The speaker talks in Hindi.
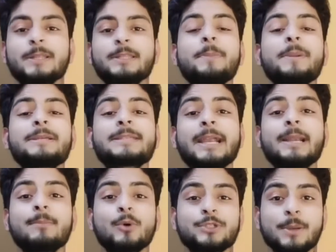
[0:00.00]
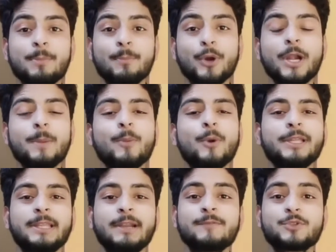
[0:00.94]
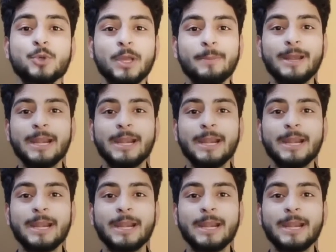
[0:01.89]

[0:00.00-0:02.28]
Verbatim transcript: तो बढ़ते अपने सेकंड मोस्ट इंपॉर्टेंट पॉइंट की तरफ जो कि